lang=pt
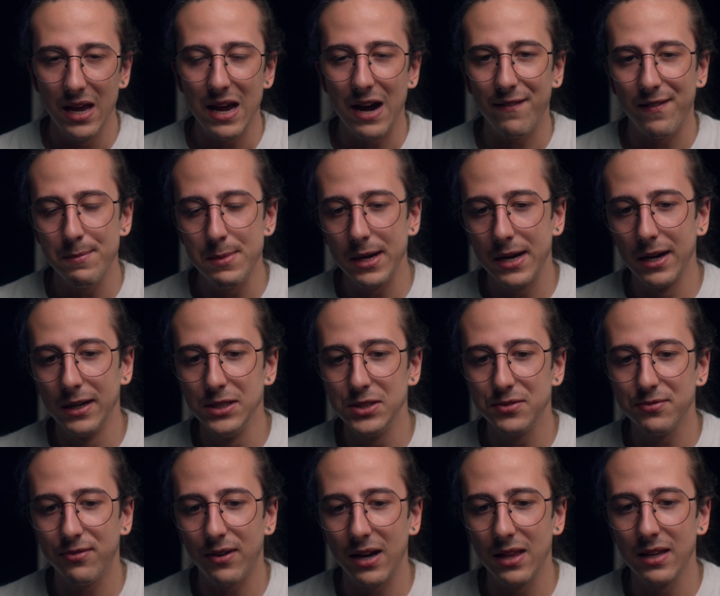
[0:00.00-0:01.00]
A
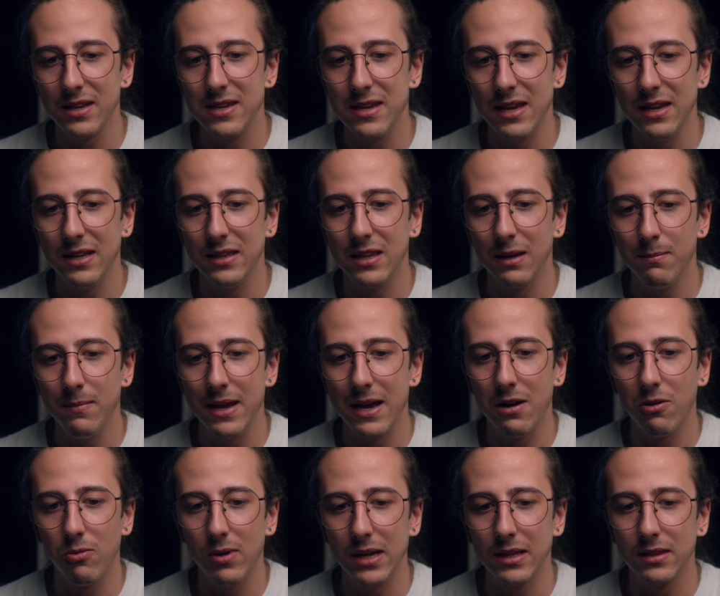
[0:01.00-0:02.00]
fabricante fala que ele também
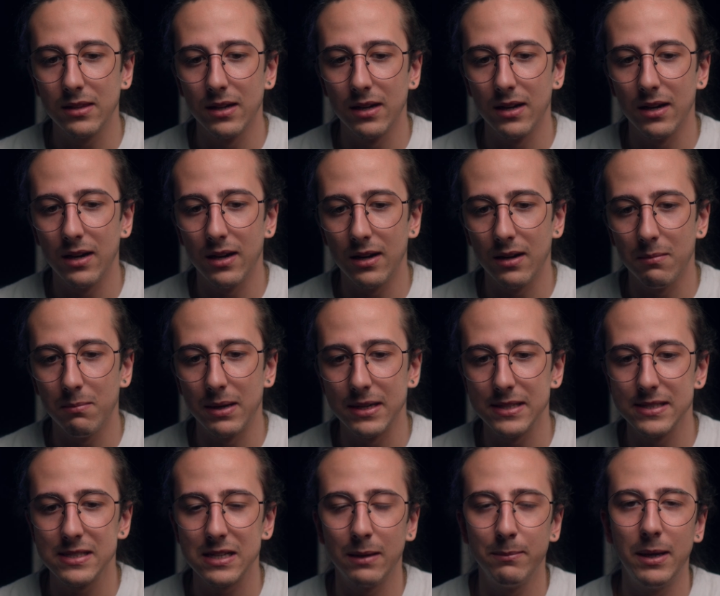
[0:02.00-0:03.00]
aguenta
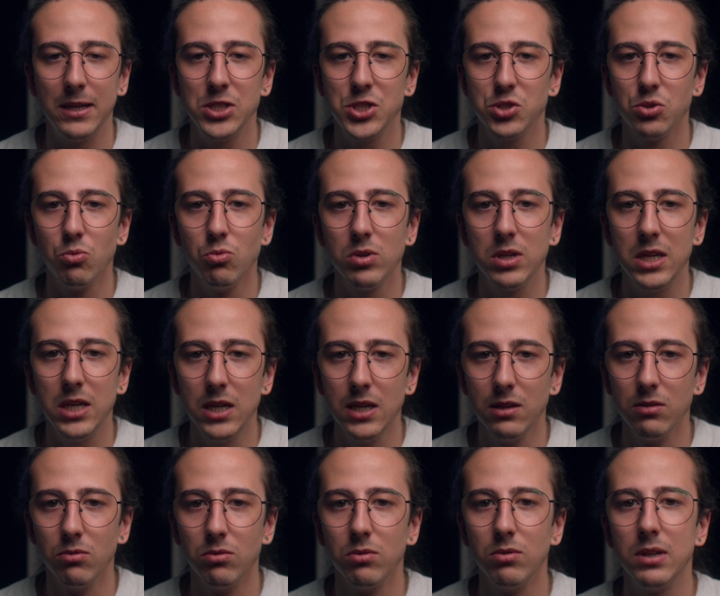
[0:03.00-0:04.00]
basicamente
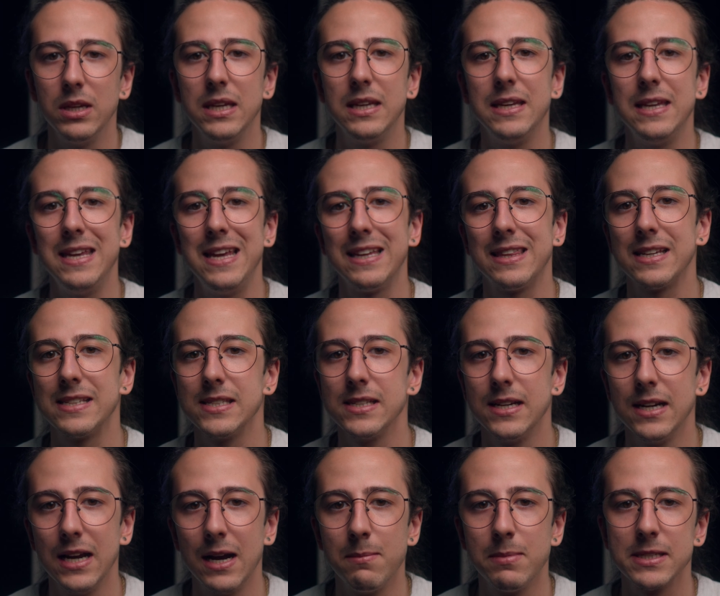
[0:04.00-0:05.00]
1,500
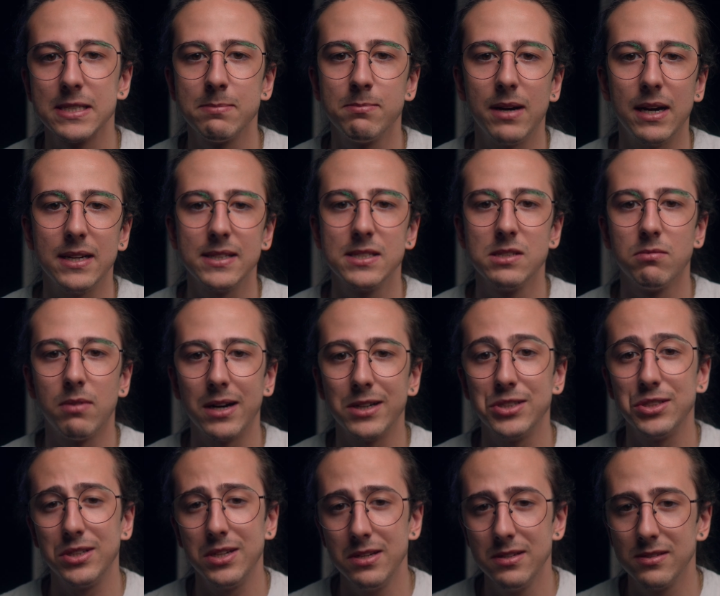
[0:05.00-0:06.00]
kg, mas eu
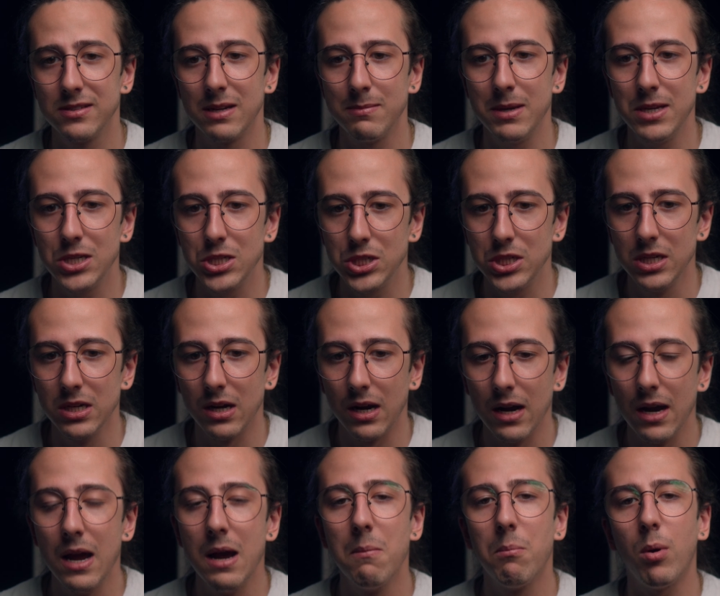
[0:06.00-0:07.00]
acho que isso é mentira.
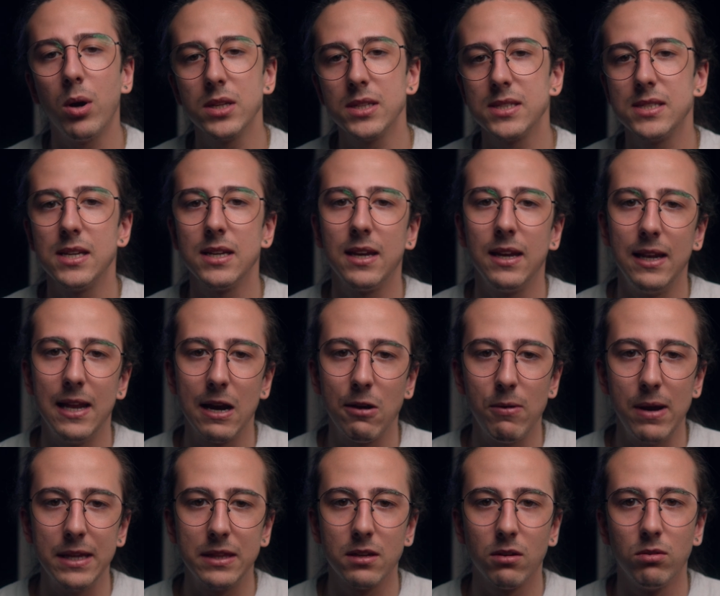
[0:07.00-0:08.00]
Pode ser que ele
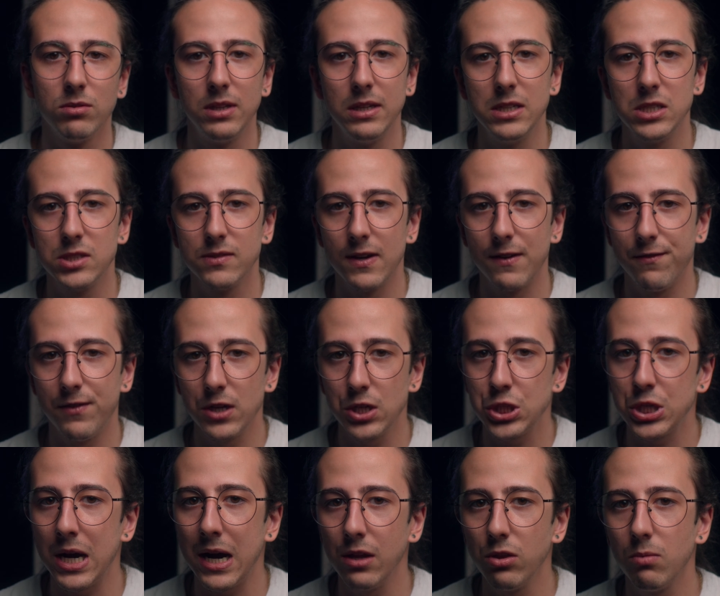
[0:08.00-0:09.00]
aguenta quando ele estiver
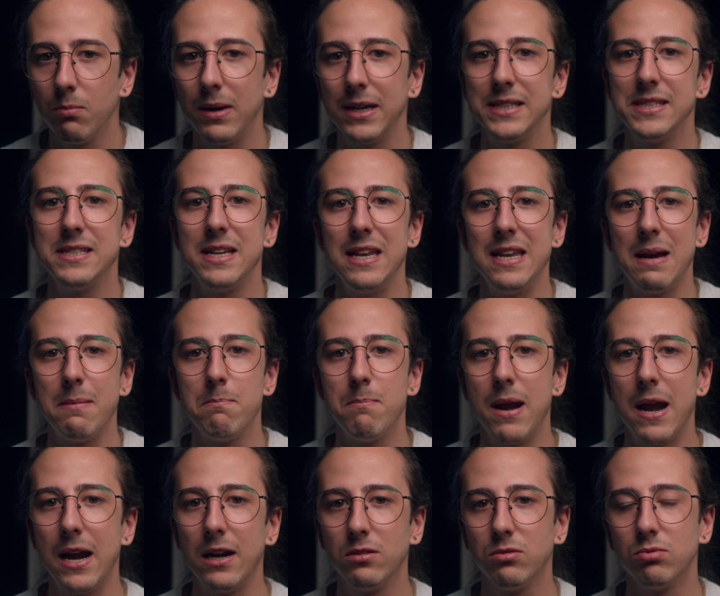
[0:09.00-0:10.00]
fechado, mas ele
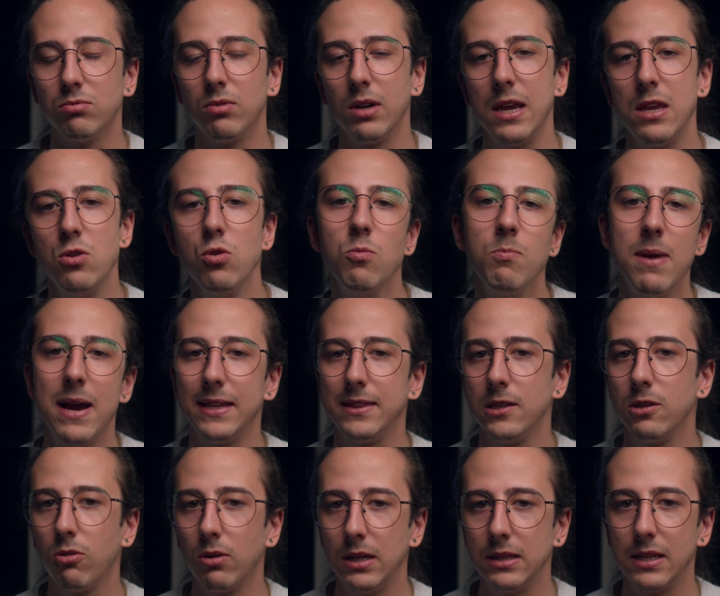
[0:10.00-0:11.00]
aberto em
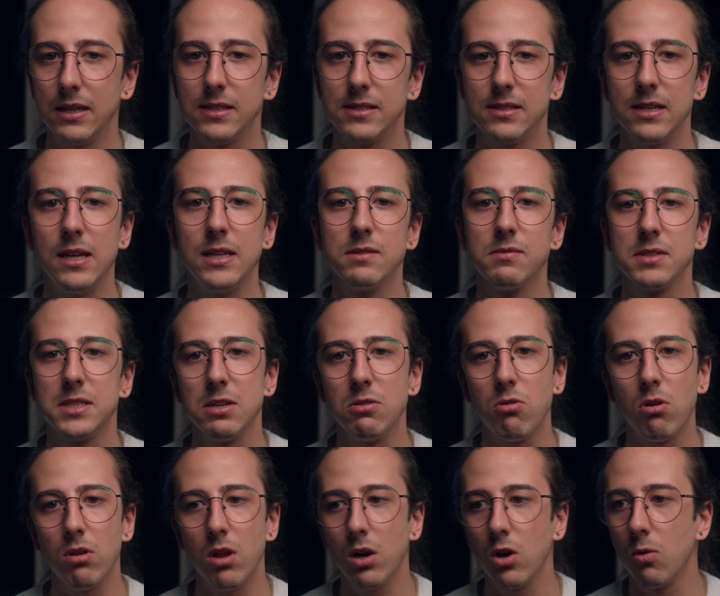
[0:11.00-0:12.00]
1,46m, você
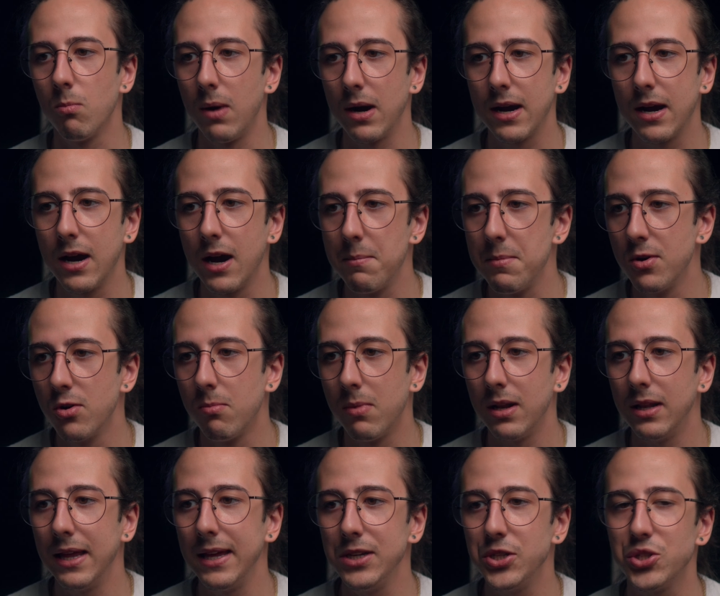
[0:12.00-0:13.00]
coloca uma câmera,
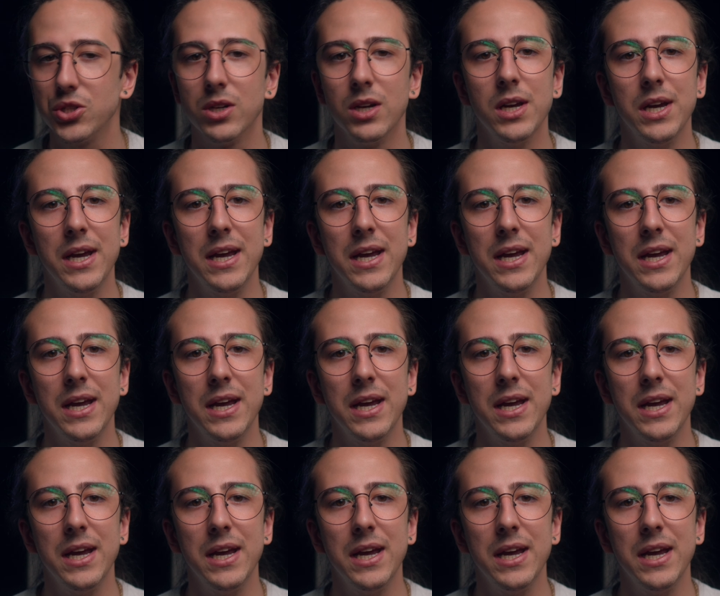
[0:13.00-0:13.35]
uma lente,